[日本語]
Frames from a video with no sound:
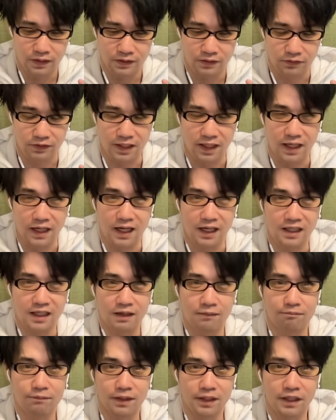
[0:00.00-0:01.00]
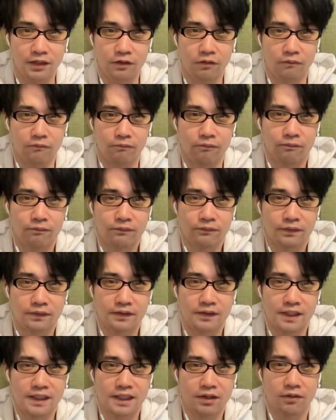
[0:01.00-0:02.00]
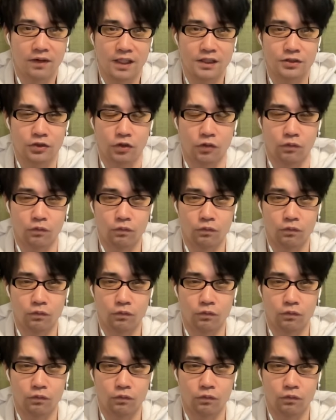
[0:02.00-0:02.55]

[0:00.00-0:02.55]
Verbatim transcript: うそれではアカンパニーオンネゼロ会長